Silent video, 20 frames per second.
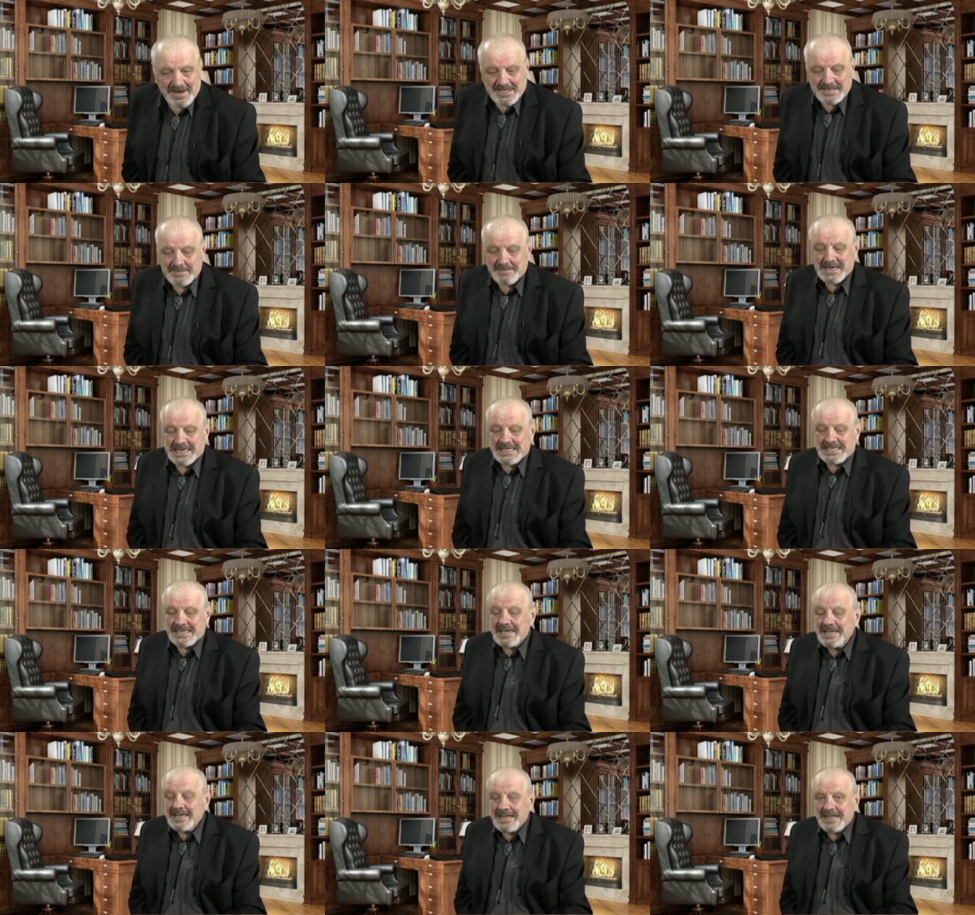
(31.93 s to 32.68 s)
А
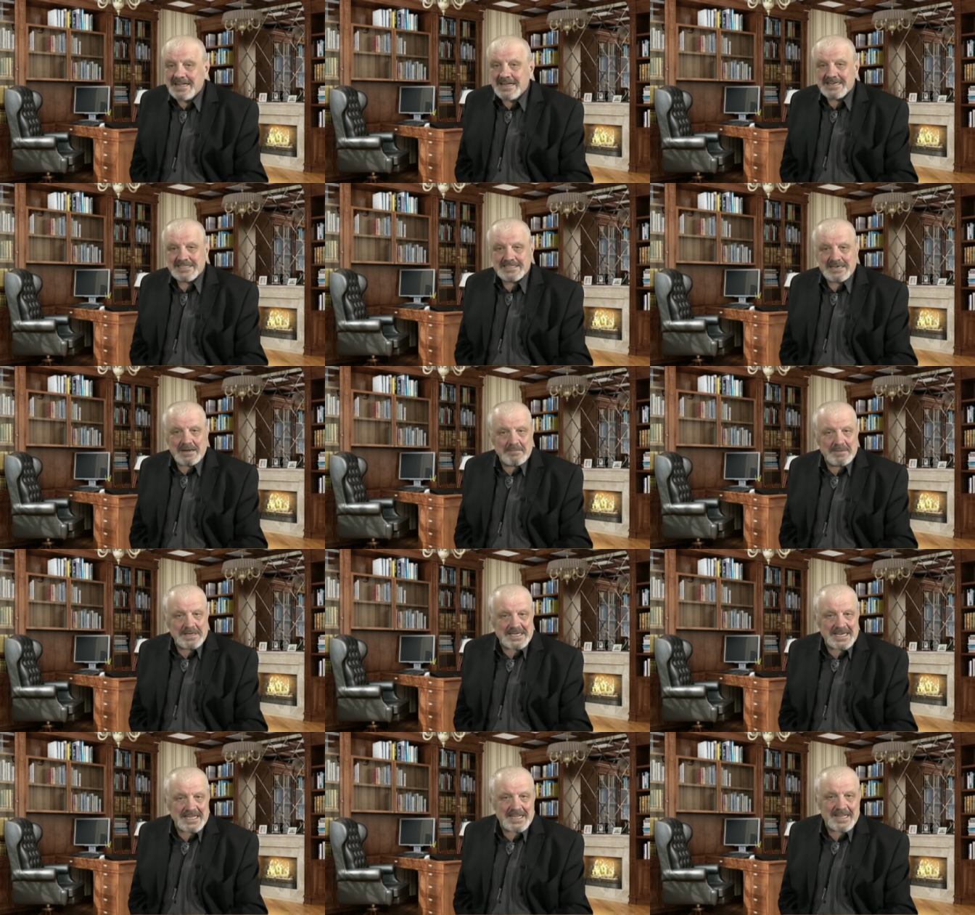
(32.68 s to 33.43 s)
самооценка должна
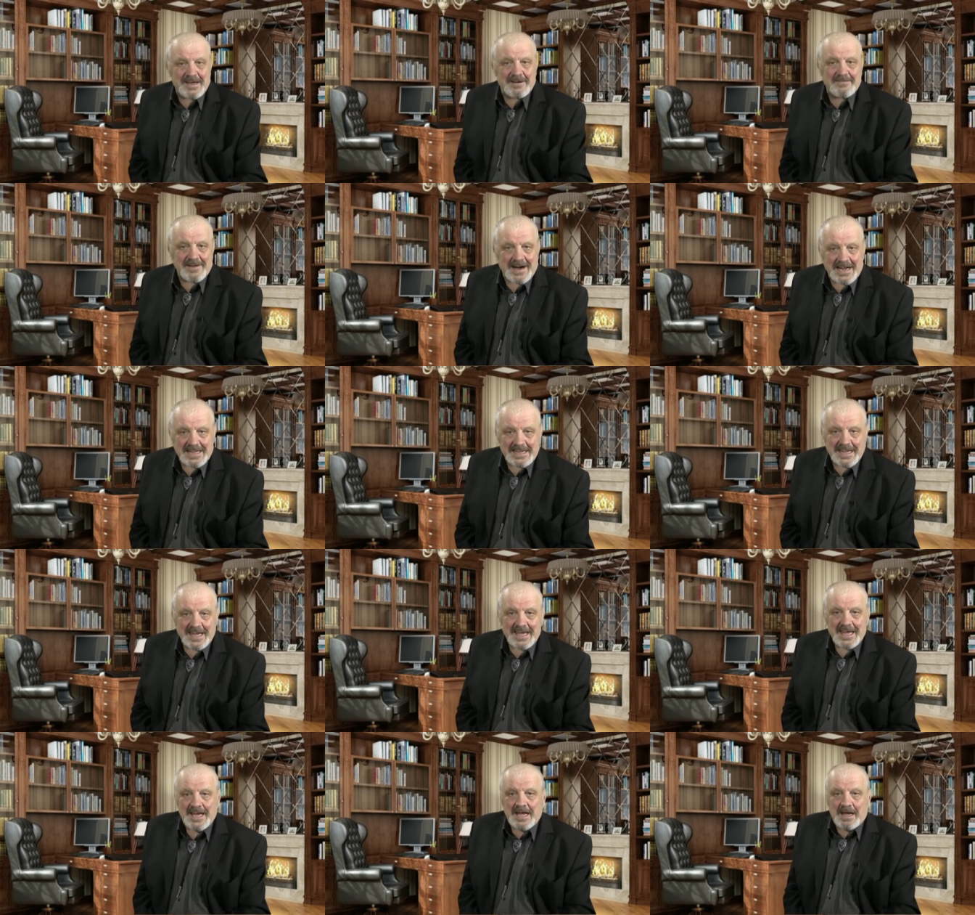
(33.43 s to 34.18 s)
быть
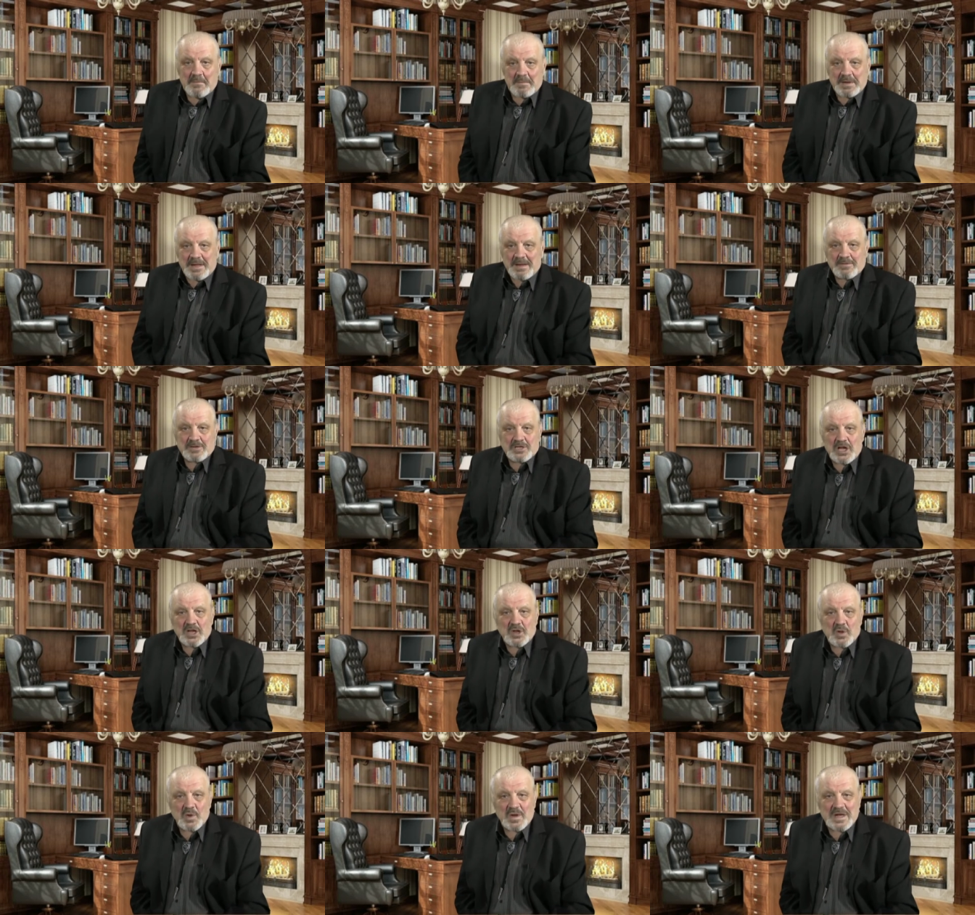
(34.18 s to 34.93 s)
адекватной, потому
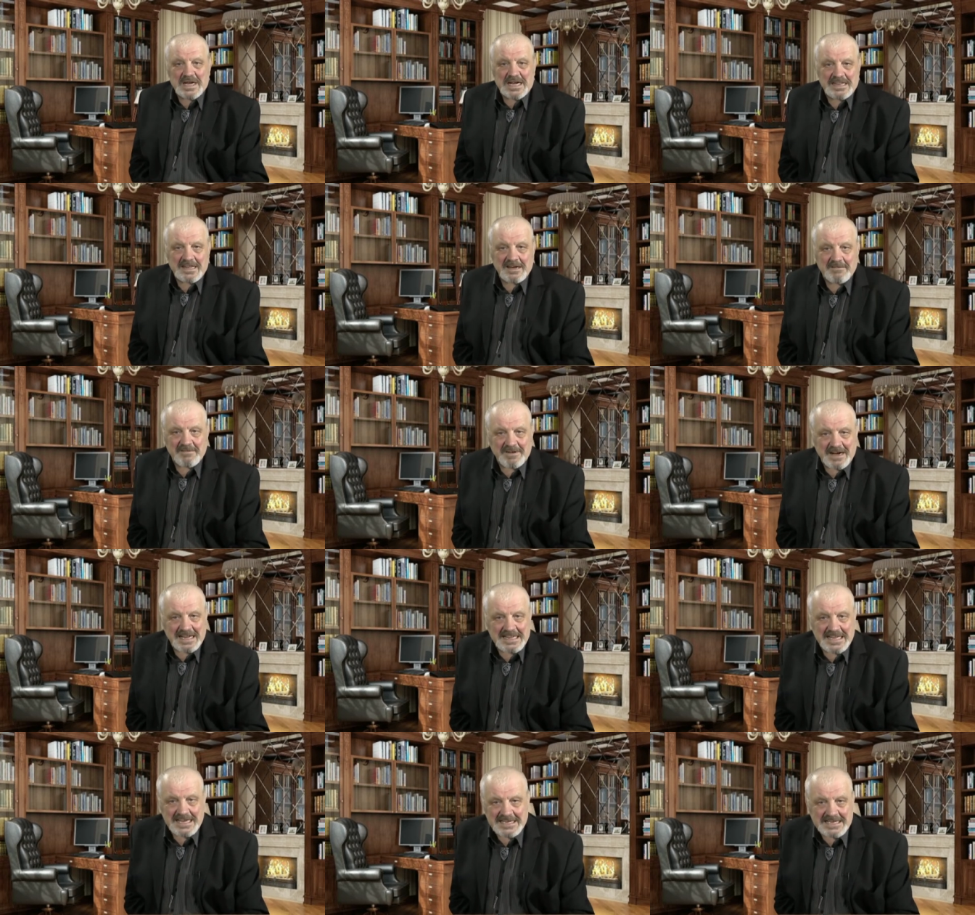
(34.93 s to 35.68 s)
что только
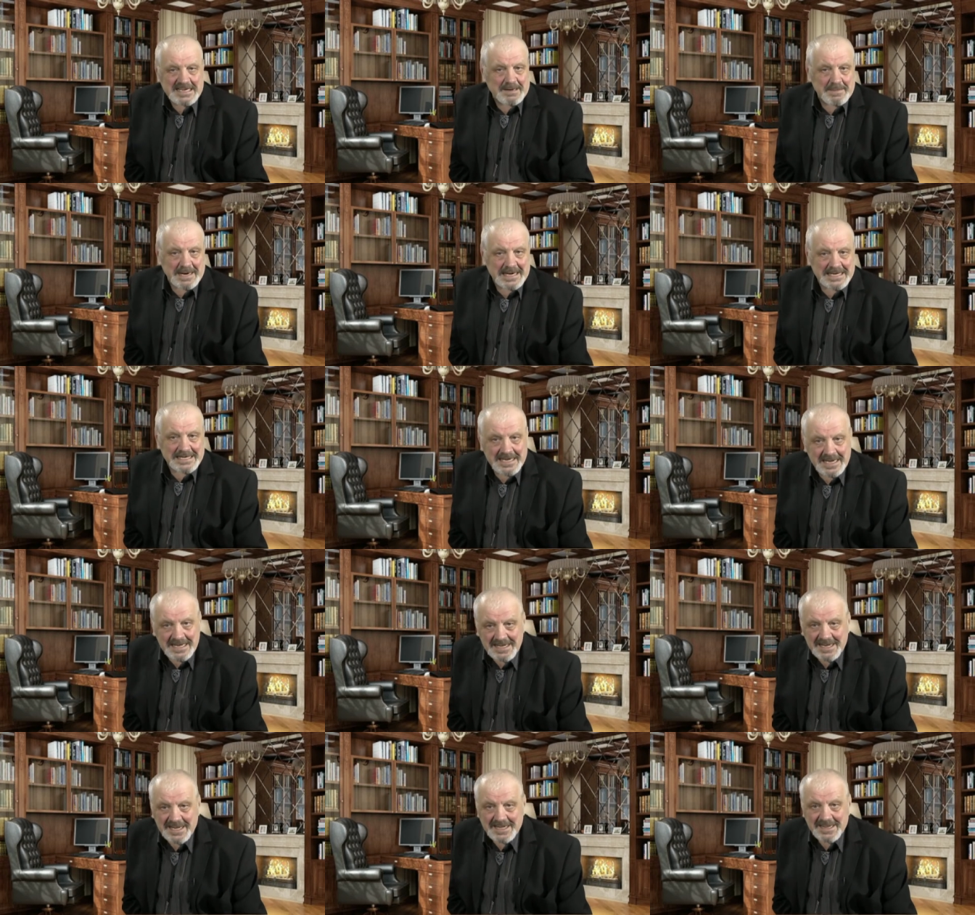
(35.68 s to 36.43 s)
адекватная
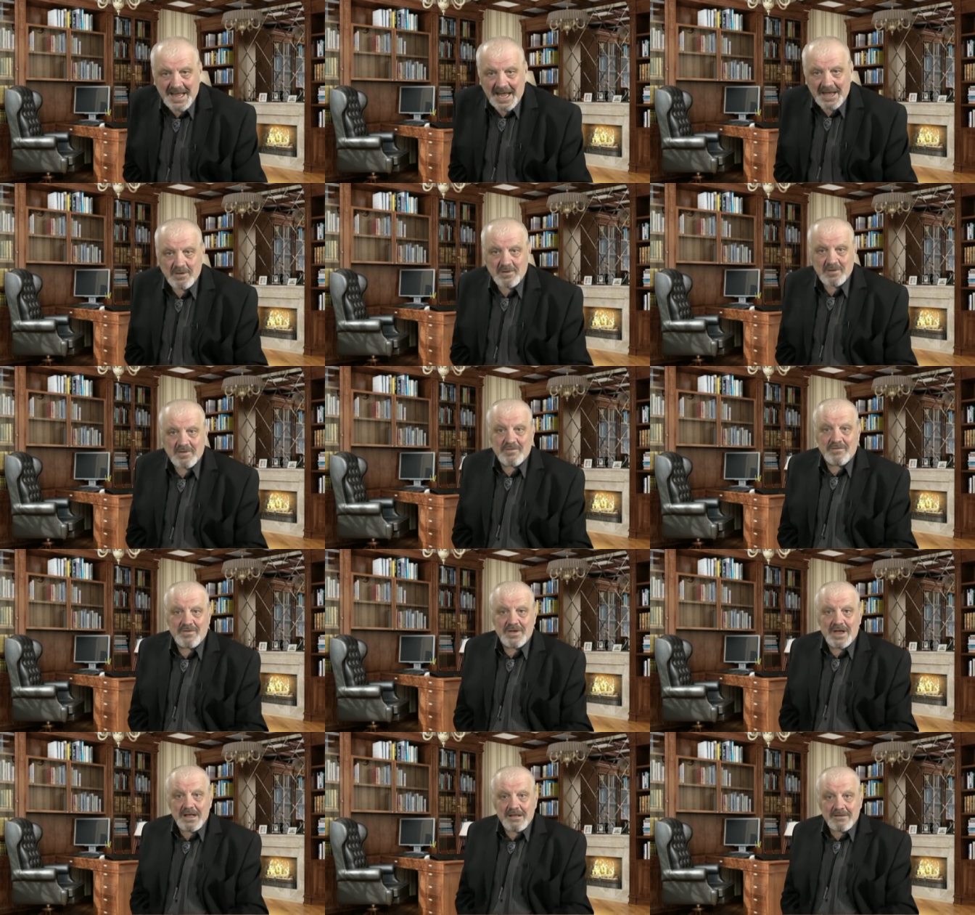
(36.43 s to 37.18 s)
самооценка дает
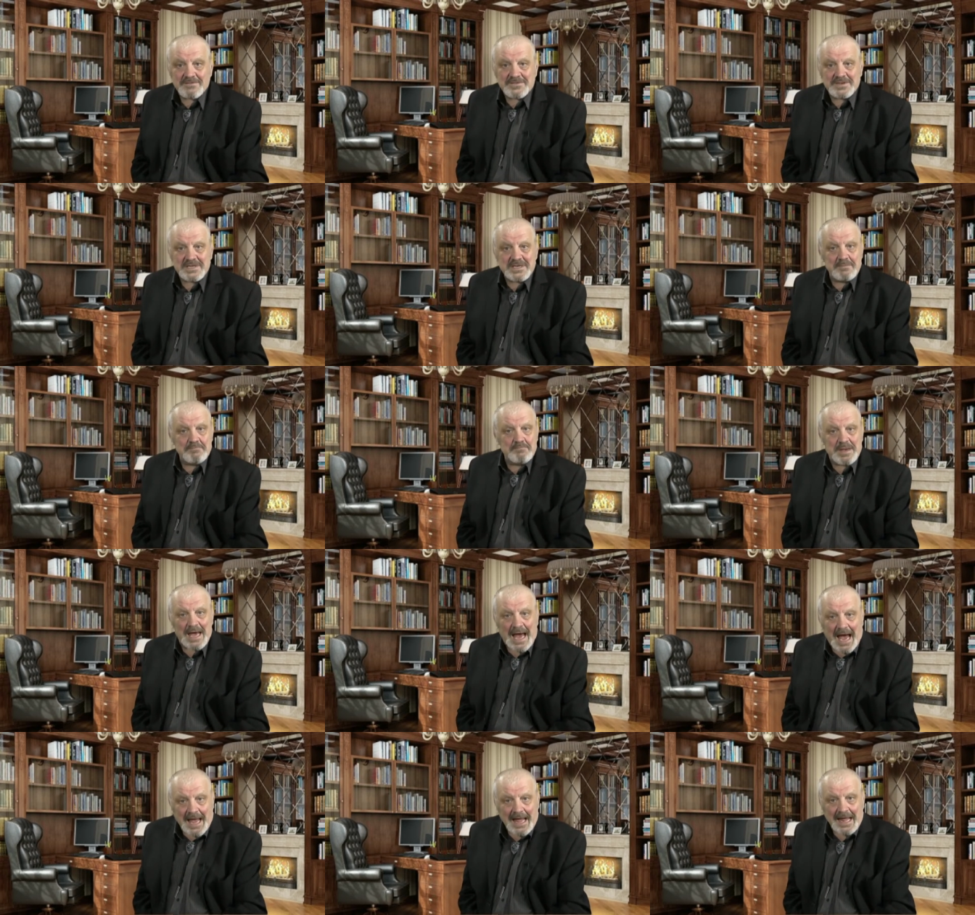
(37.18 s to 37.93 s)
веру в
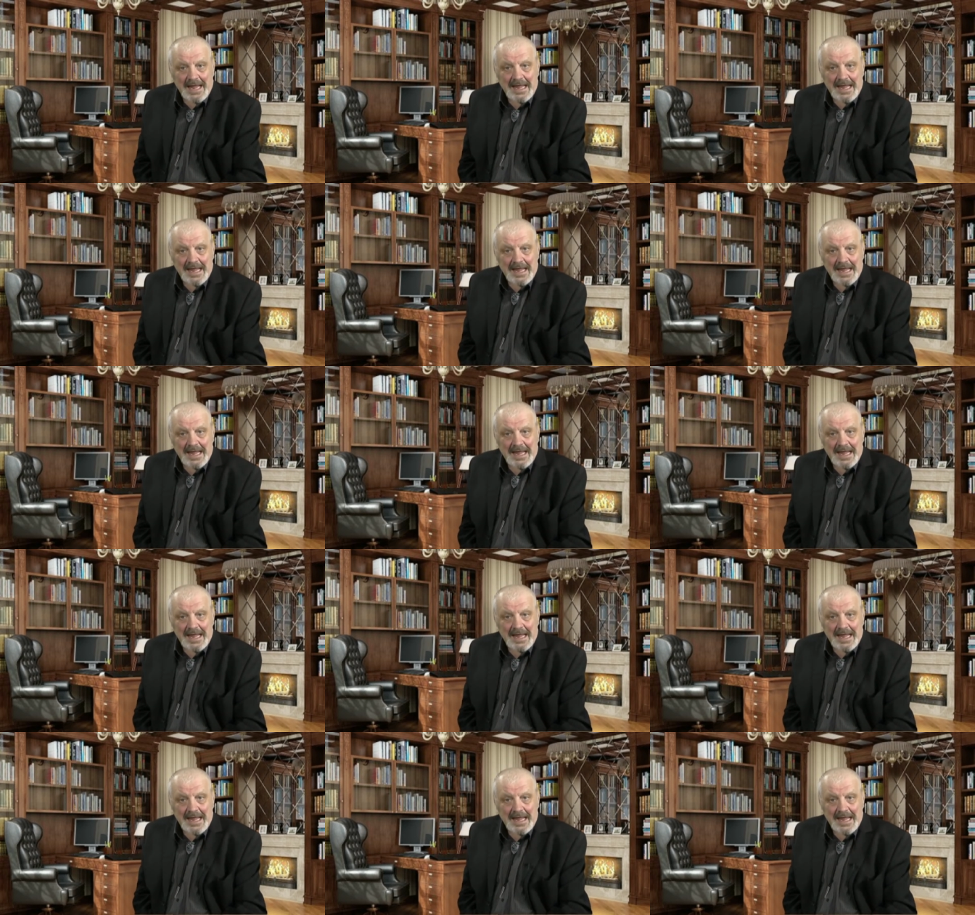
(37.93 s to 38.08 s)
себя.